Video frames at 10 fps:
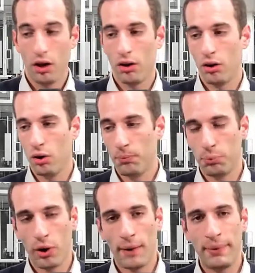E
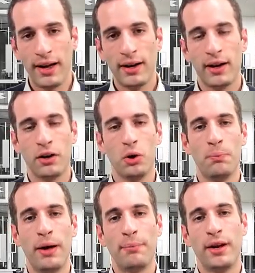pour rappel, hein,
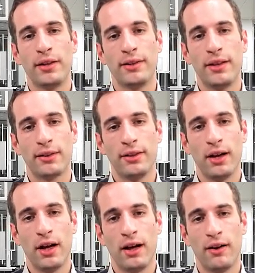l'OPEP e l'année
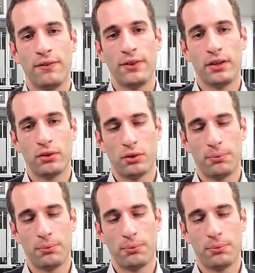dernière avait,